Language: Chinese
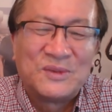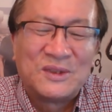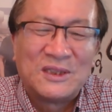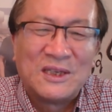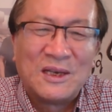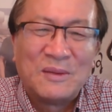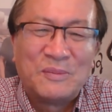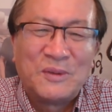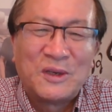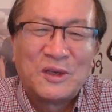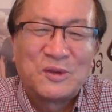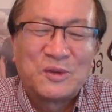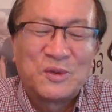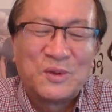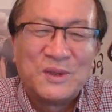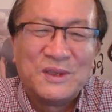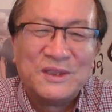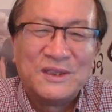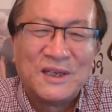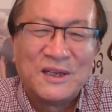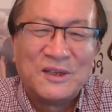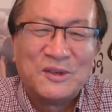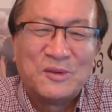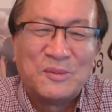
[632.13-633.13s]
再别存
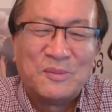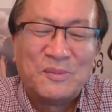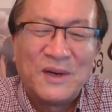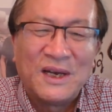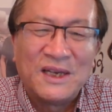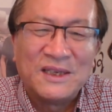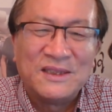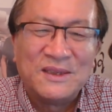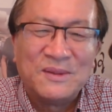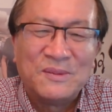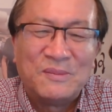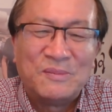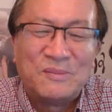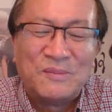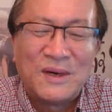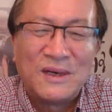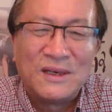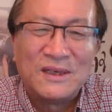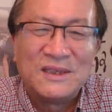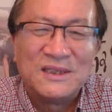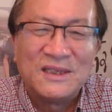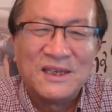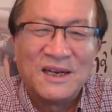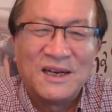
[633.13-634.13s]
在这种慢性
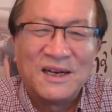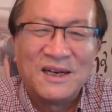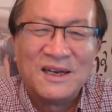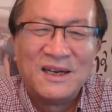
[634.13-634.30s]
梦想